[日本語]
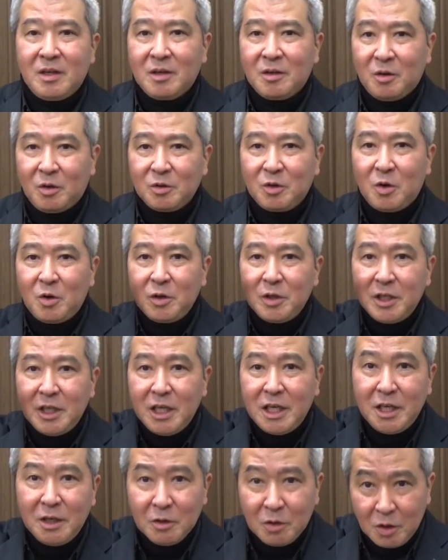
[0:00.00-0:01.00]
この
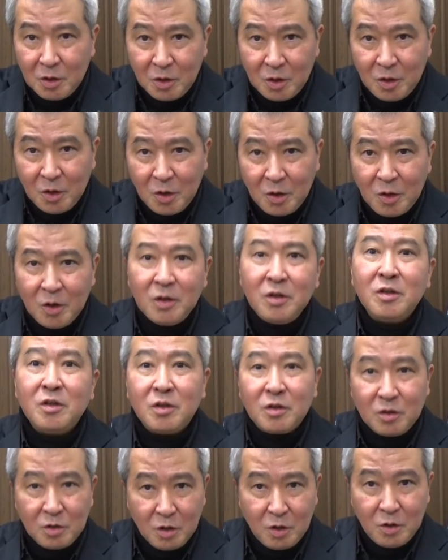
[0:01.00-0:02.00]
いいよ
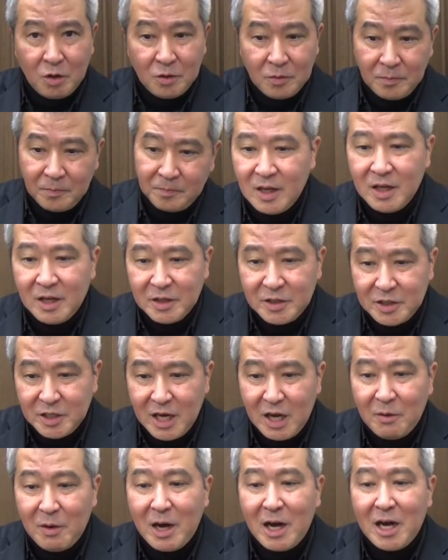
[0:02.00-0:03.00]
と
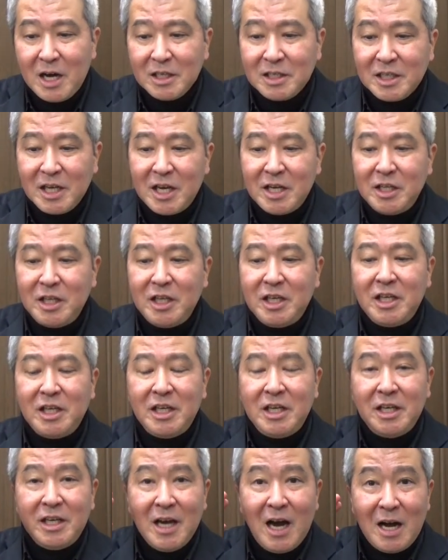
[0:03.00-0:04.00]
幸せ
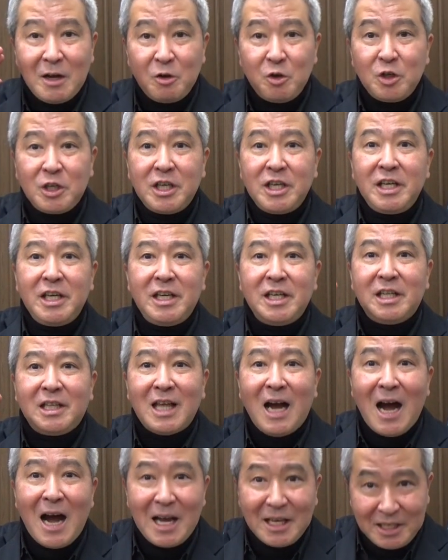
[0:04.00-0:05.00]
に歩き
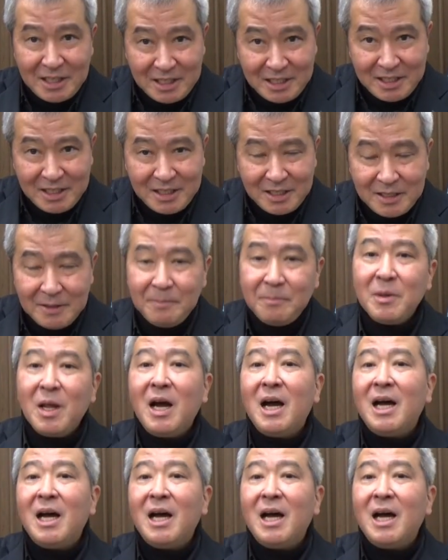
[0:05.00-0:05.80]
たい、